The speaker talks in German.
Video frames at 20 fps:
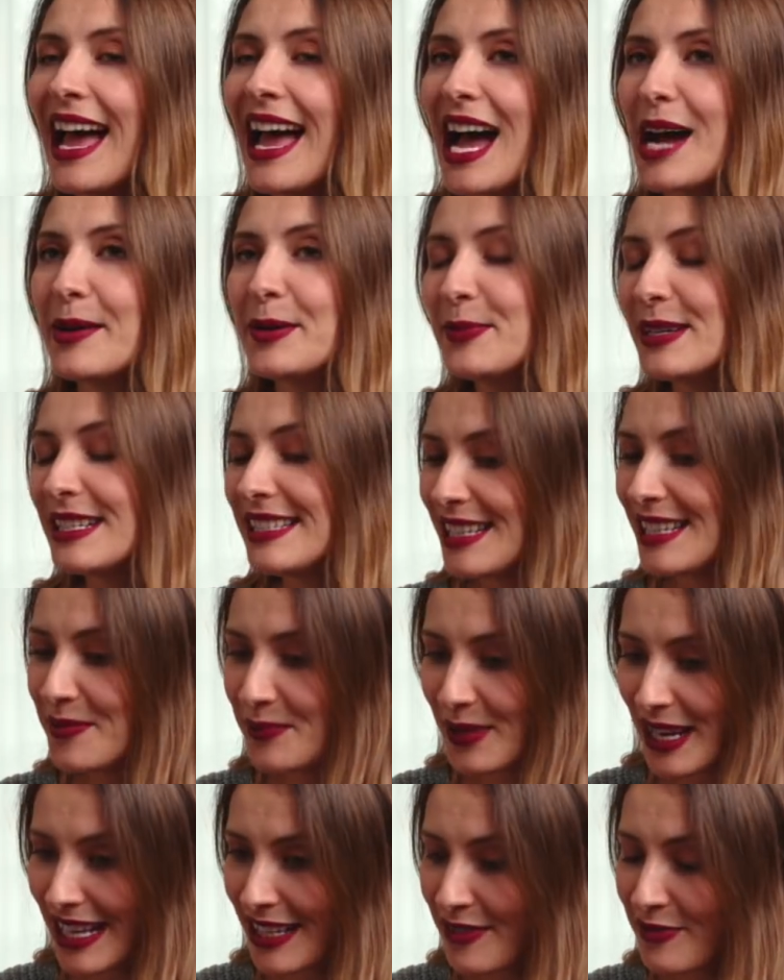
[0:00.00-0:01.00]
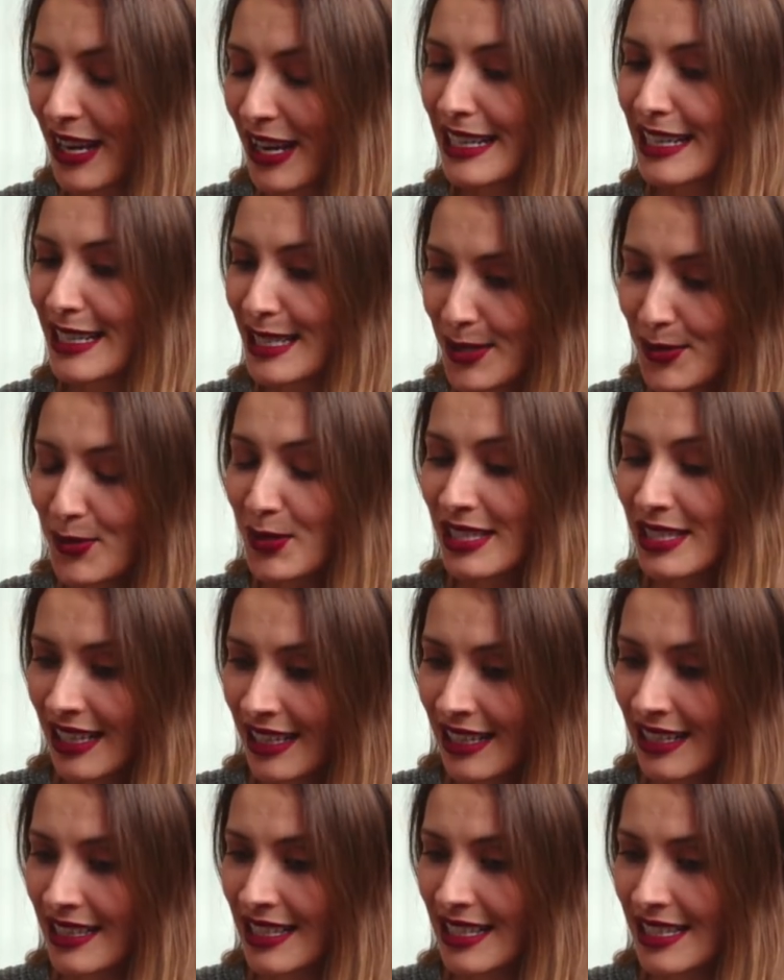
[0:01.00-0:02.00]
Aber bei den beiden war das so
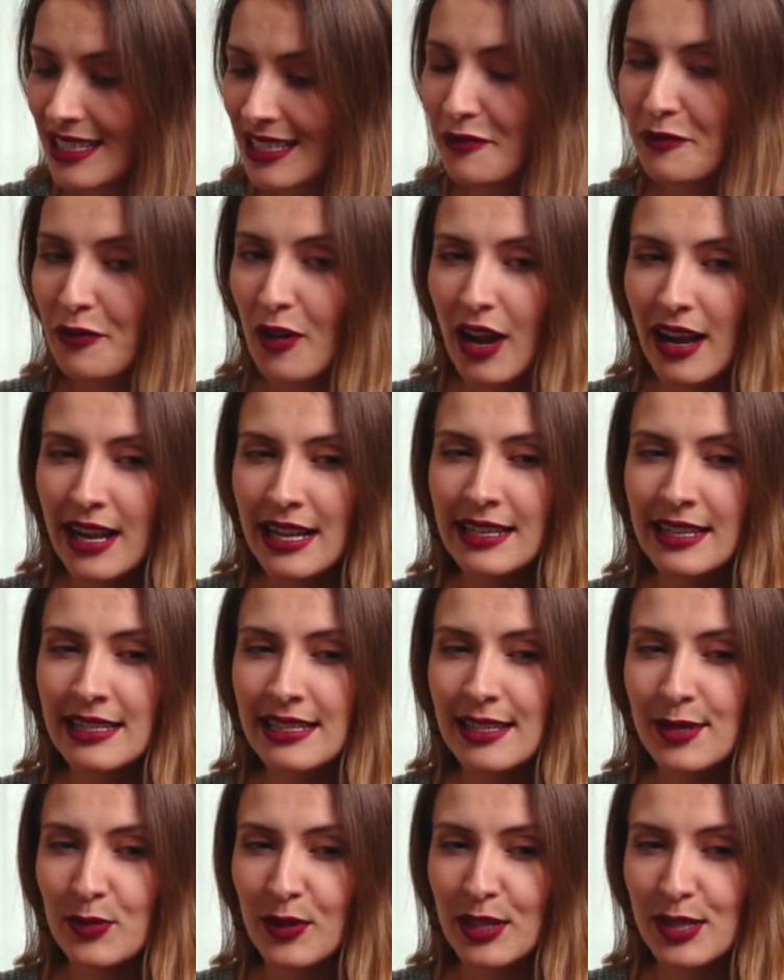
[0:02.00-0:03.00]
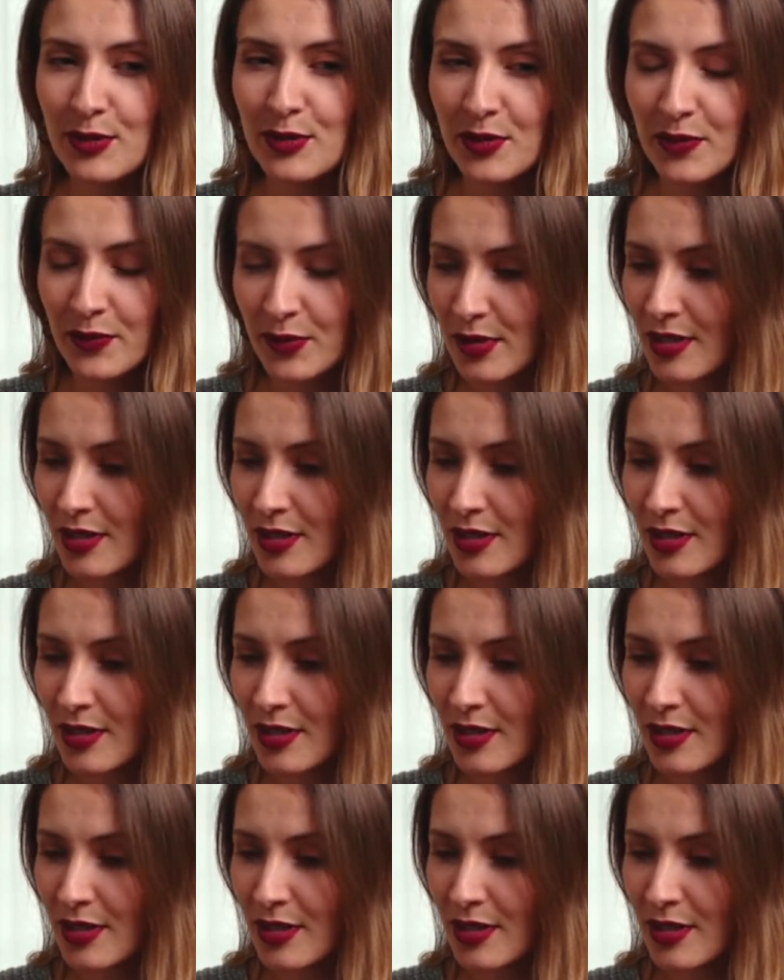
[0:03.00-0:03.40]
drin, dass sie vor allem in Situationen,